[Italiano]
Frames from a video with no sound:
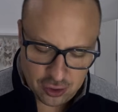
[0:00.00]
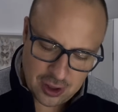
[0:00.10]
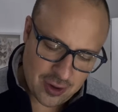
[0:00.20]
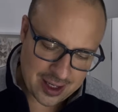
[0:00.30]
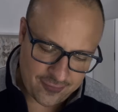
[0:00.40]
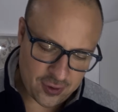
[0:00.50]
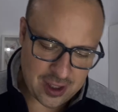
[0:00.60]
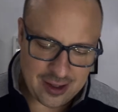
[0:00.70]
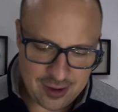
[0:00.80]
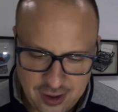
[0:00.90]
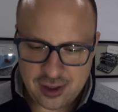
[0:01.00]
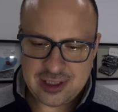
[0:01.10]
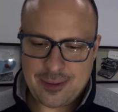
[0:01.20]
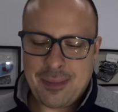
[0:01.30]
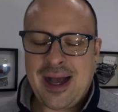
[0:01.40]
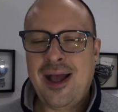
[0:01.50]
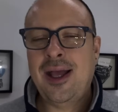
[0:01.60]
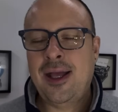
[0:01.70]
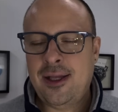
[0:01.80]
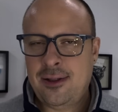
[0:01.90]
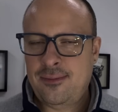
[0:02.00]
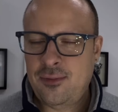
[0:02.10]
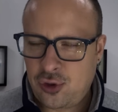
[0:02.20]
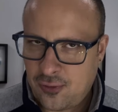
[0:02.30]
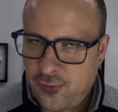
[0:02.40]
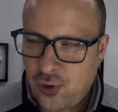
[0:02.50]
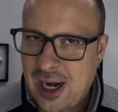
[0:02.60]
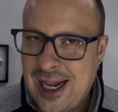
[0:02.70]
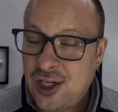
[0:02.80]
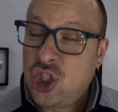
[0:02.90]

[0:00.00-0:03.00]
dico anche a Forlani una cosa, ma eh, dottor Forlani,